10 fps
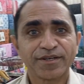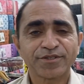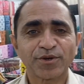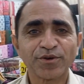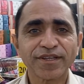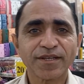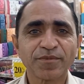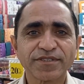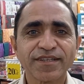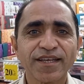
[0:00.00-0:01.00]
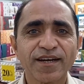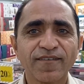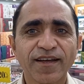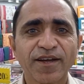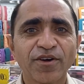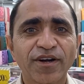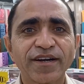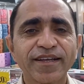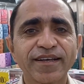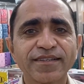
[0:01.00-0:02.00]
डिस्काउंट कितने परसेंट दिया हुआ है और
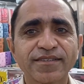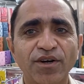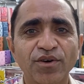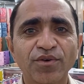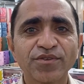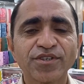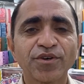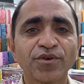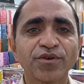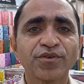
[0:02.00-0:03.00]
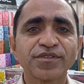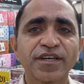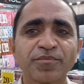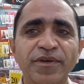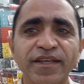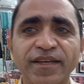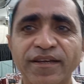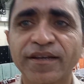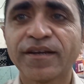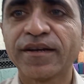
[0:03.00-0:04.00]
आर्टिकल्स कौन कौन सा कौन कौन सी कंपनी
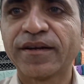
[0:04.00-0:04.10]
है